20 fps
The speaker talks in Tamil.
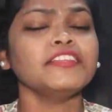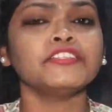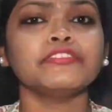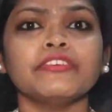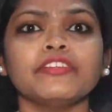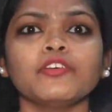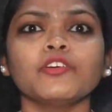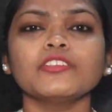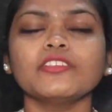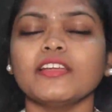
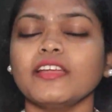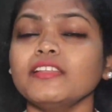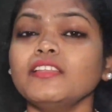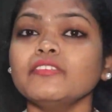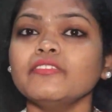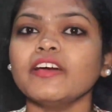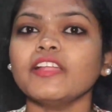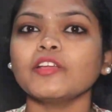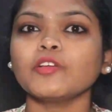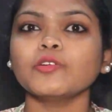ராஜ் வினோத்
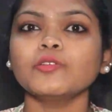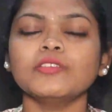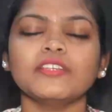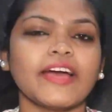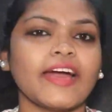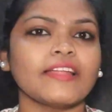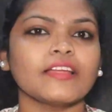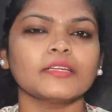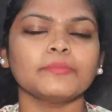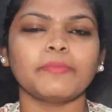இதுவரைக்கும்
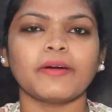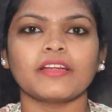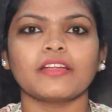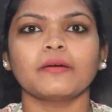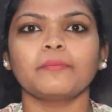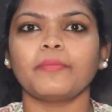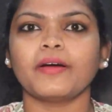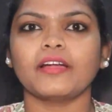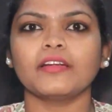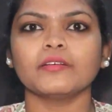டைரக்ட்
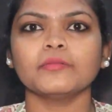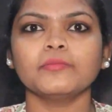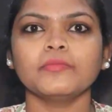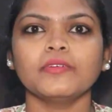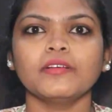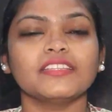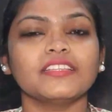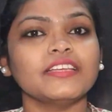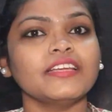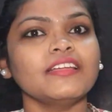பண்ண படம்
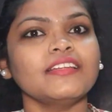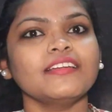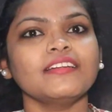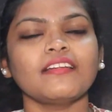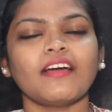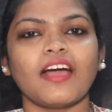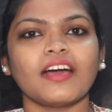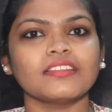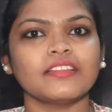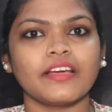
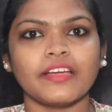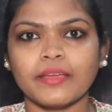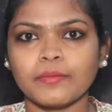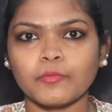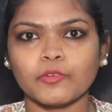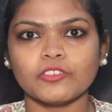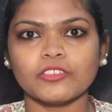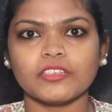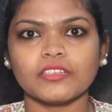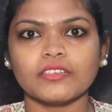தீரன்
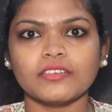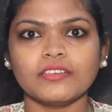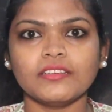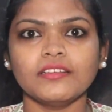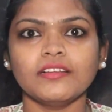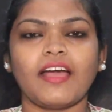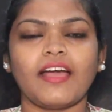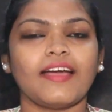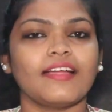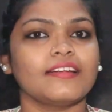ஆதாயம் ஒன்று
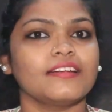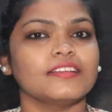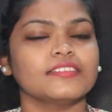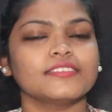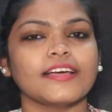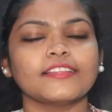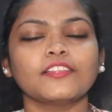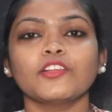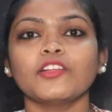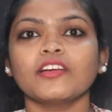அண்ட்
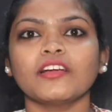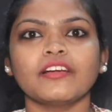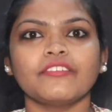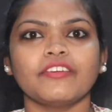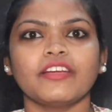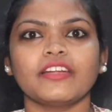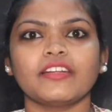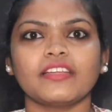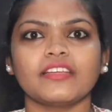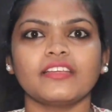சதுரங்க
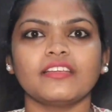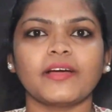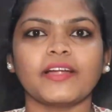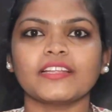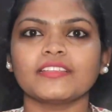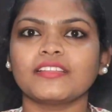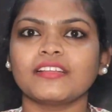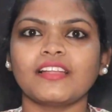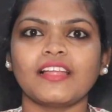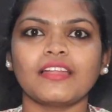வேட்டை
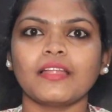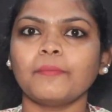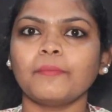படத்துல